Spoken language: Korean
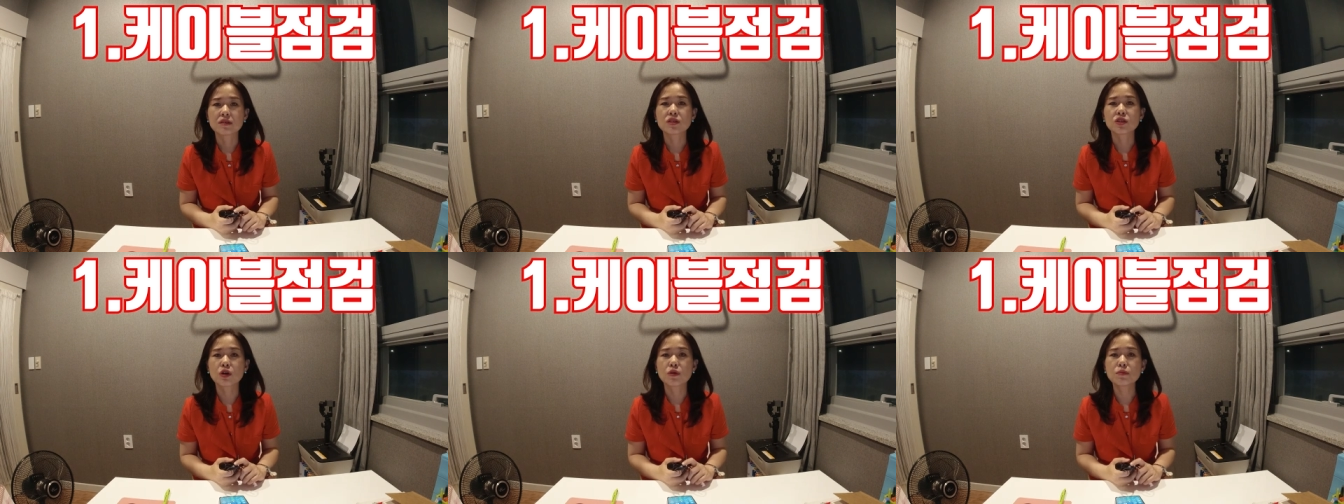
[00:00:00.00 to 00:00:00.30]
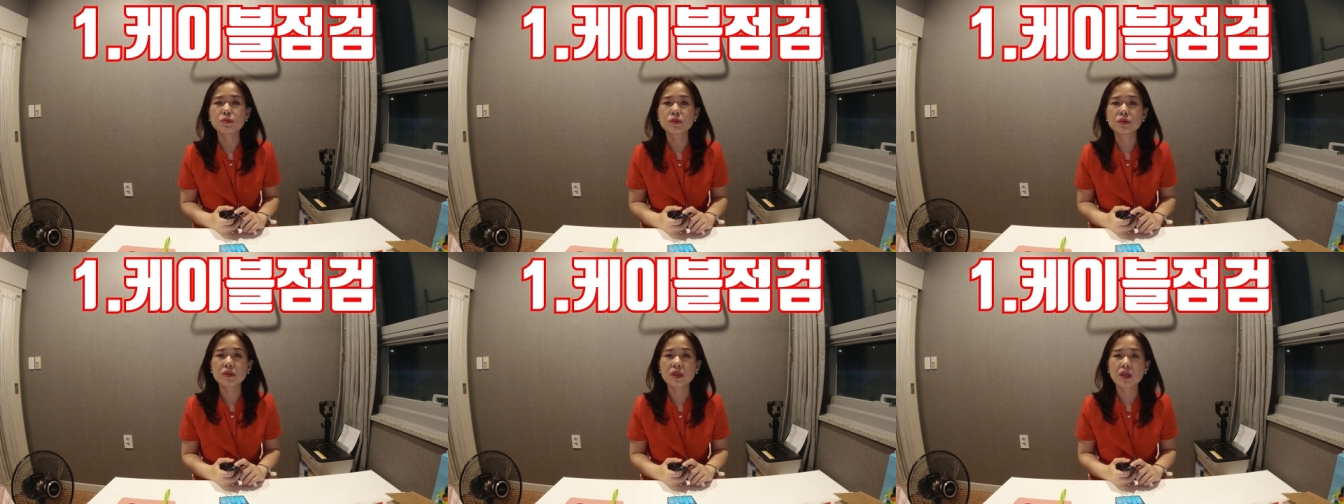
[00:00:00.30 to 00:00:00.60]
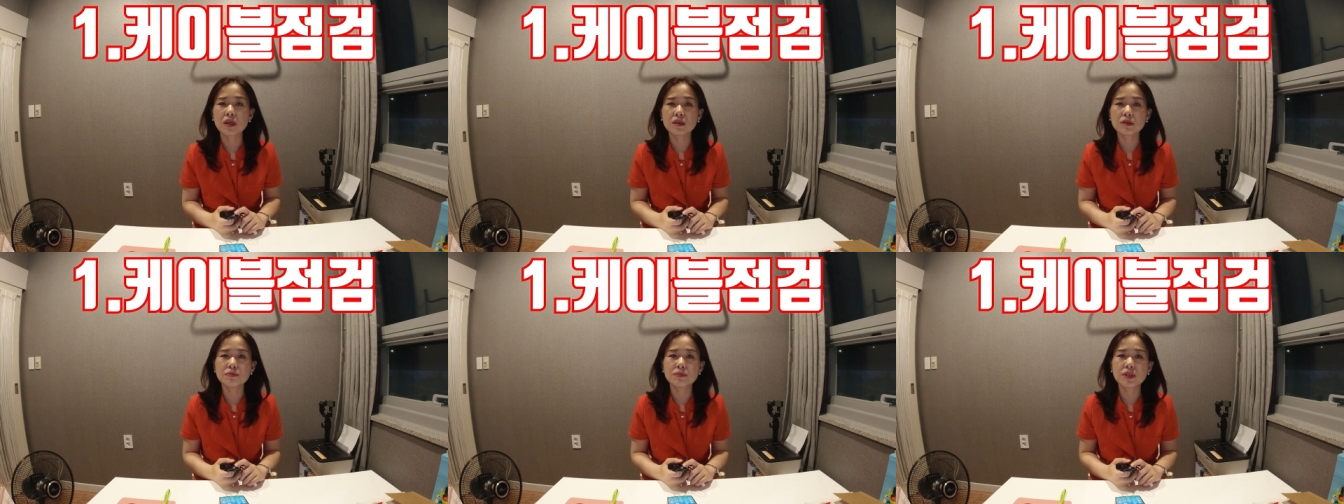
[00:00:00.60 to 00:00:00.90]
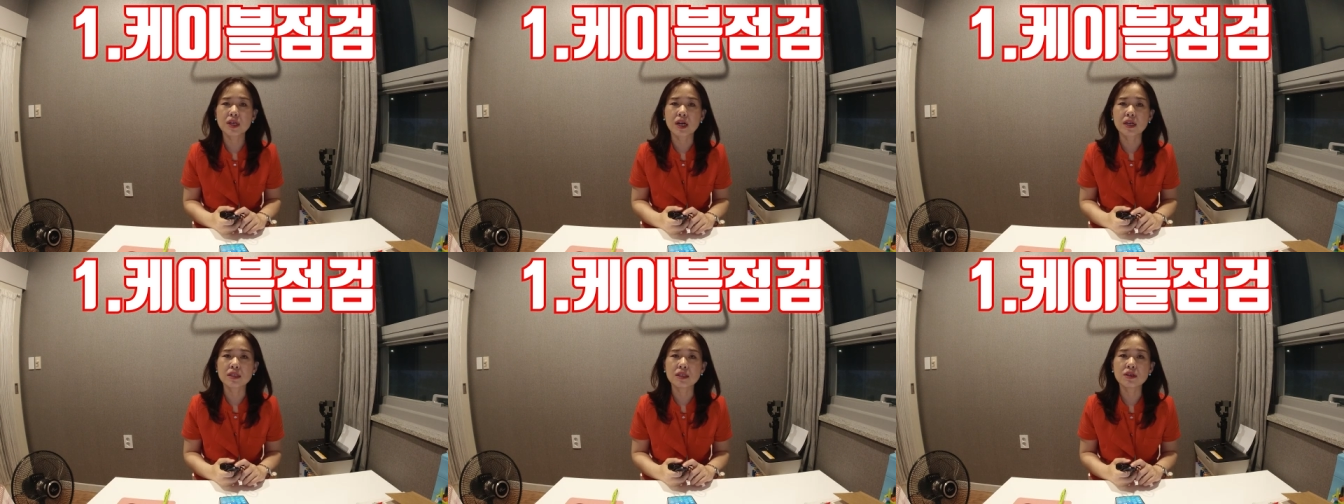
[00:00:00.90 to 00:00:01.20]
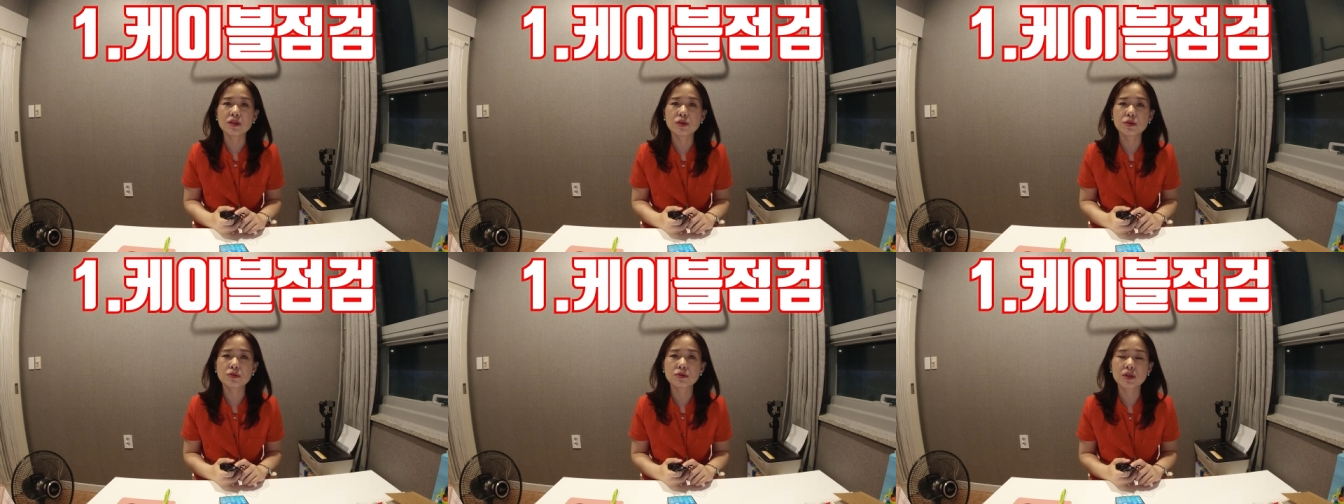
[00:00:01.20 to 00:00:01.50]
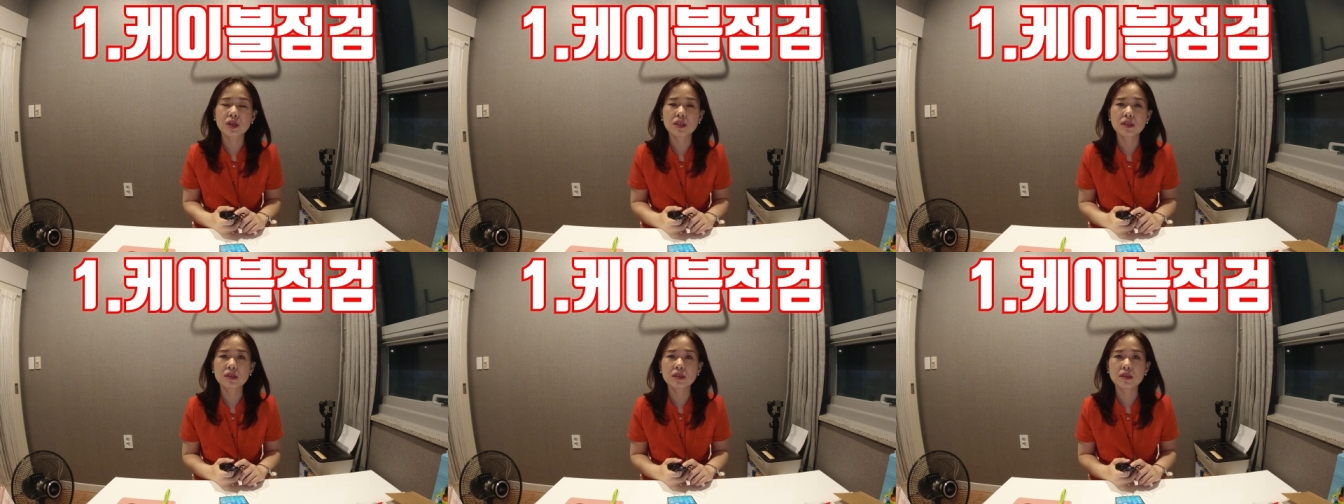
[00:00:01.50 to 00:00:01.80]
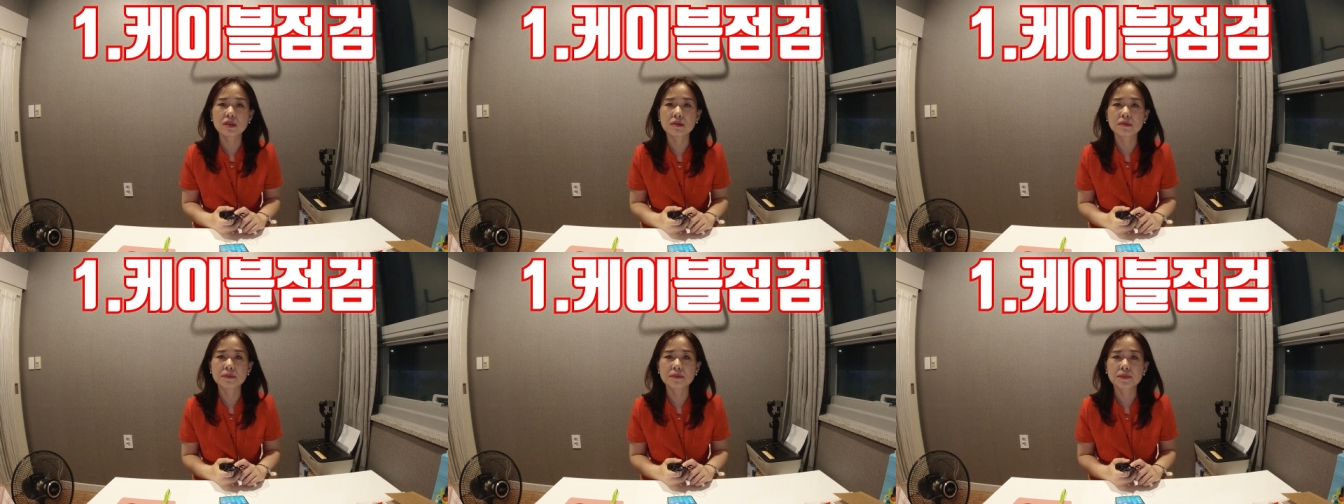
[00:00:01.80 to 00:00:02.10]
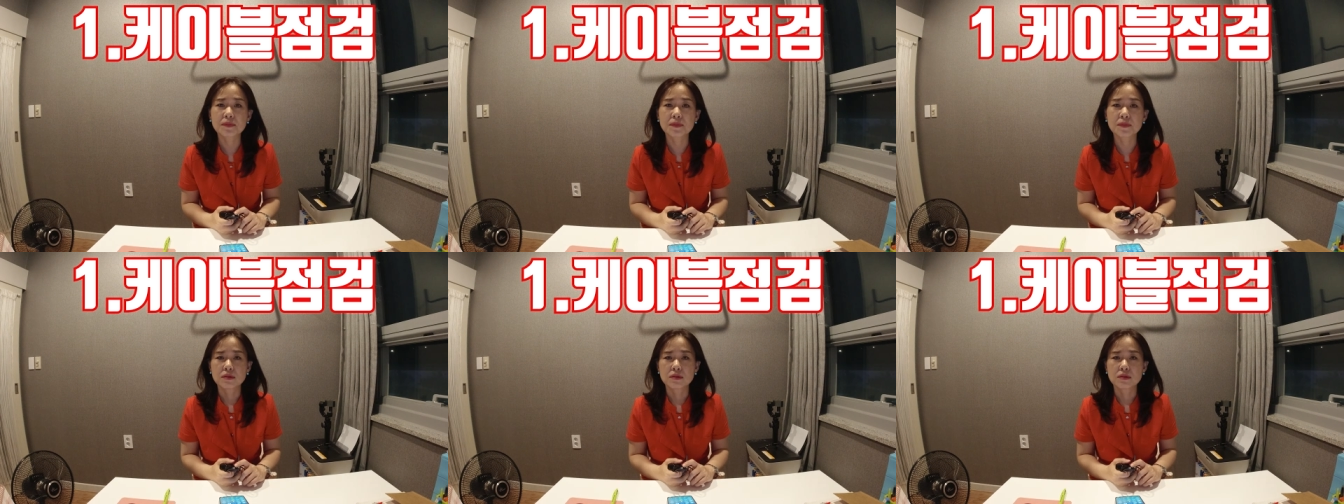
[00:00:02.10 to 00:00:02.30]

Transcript: 정품 케이블이 아닌 경우에는